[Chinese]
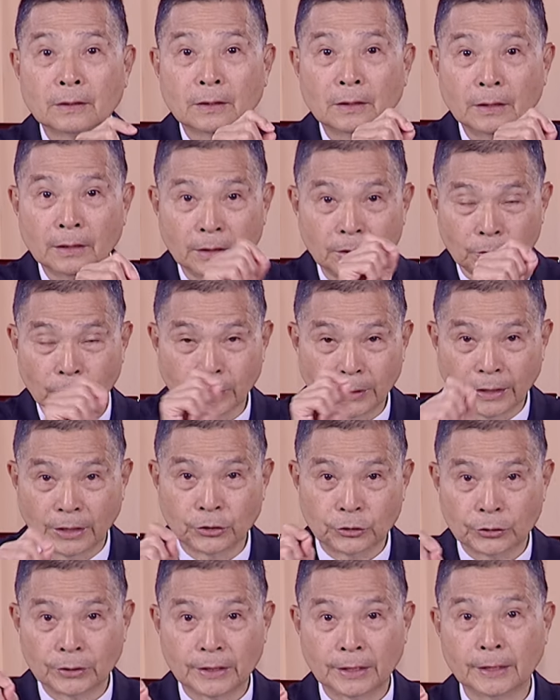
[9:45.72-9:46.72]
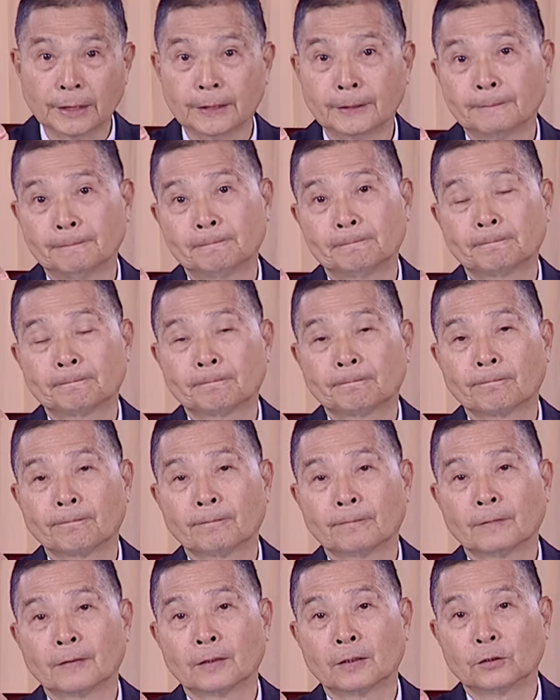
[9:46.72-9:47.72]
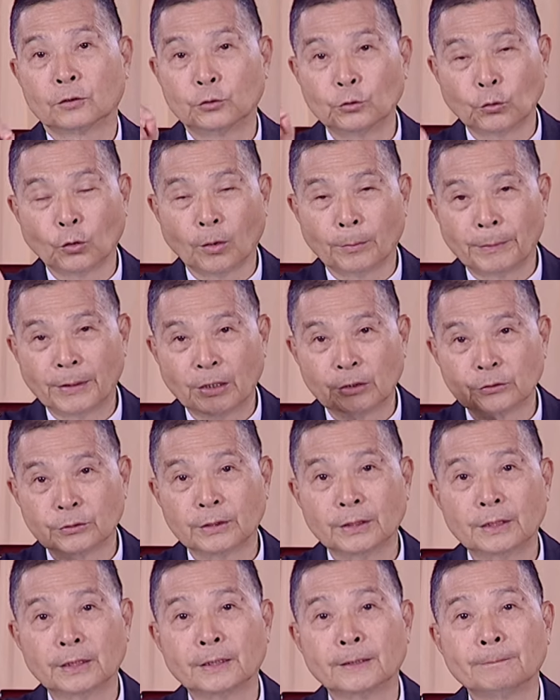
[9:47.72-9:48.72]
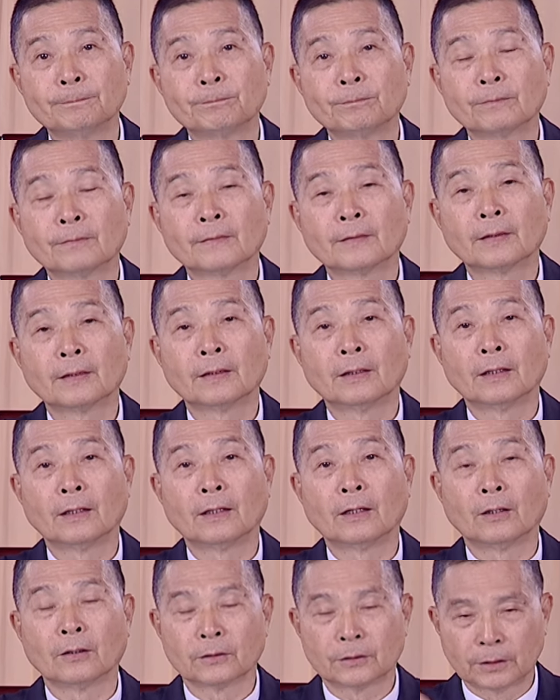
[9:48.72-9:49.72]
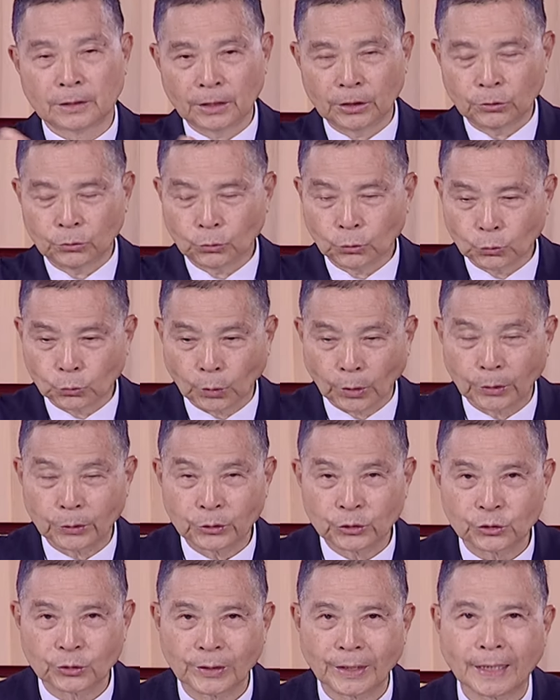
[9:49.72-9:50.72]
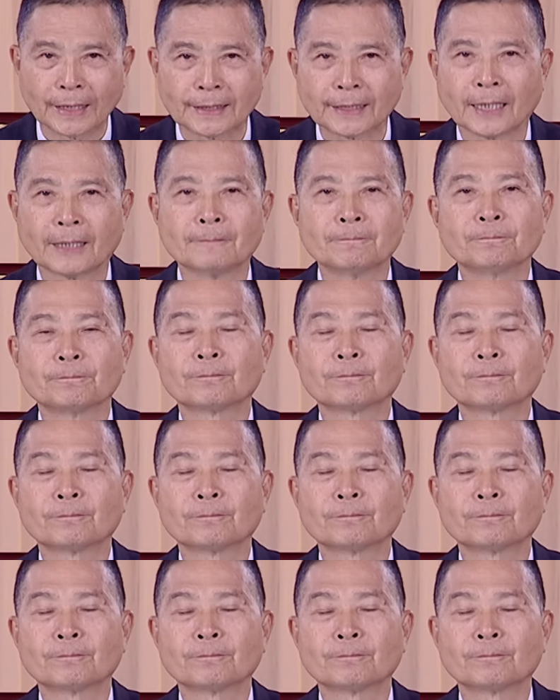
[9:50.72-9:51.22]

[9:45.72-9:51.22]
恶有恶人恶。如果没有人乐，好地府鬼魂谁来当？